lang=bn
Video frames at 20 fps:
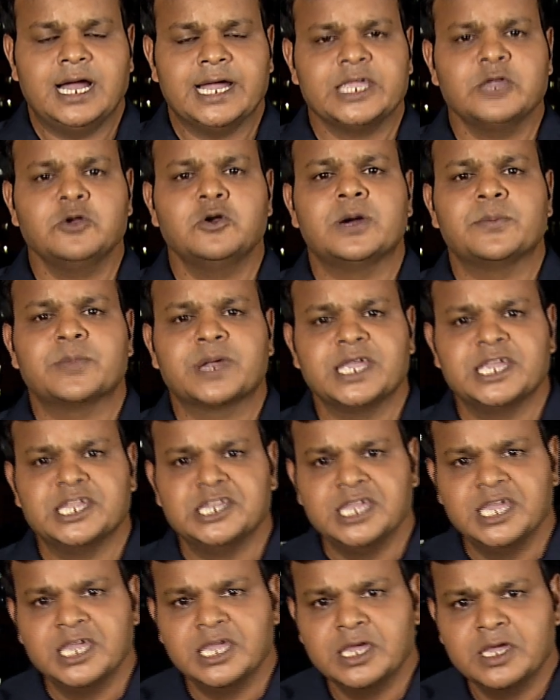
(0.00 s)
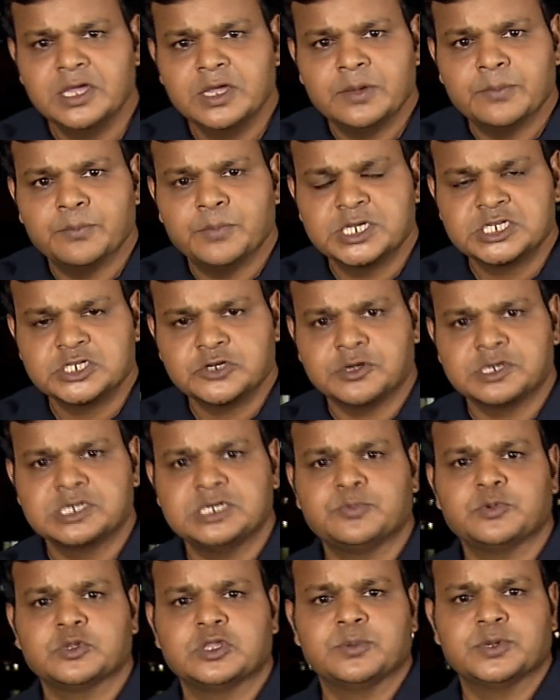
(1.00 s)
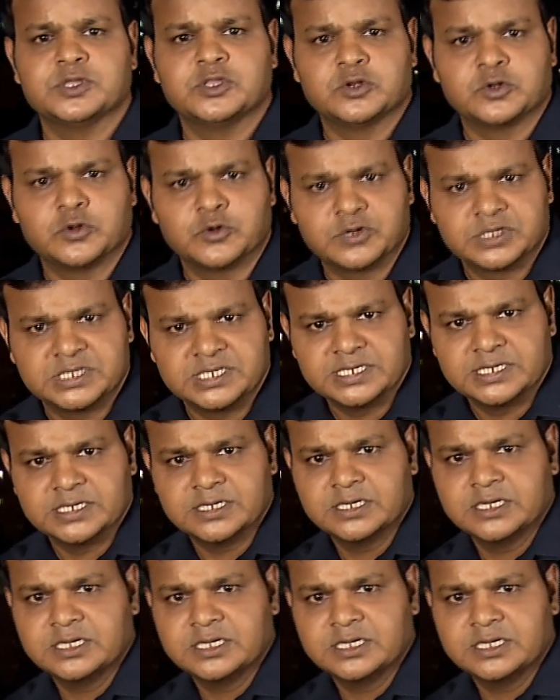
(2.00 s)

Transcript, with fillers: আগেও আমরা এ নিয়ে বেশ কয়েকটি প্রতিবেদন করেছি